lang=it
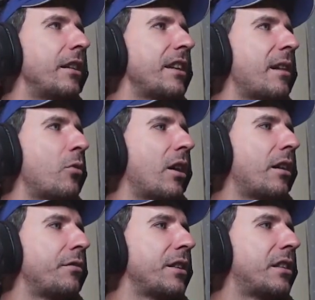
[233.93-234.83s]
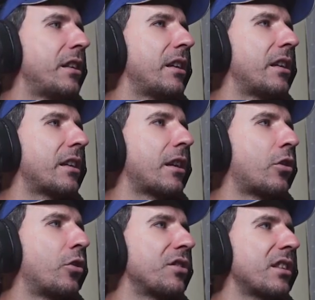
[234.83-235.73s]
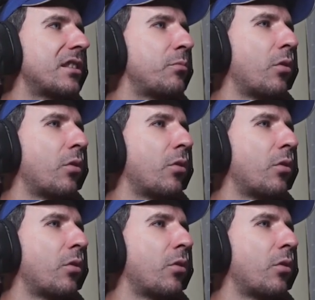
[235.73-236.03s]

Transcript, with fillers: andiamo a vedere che cosa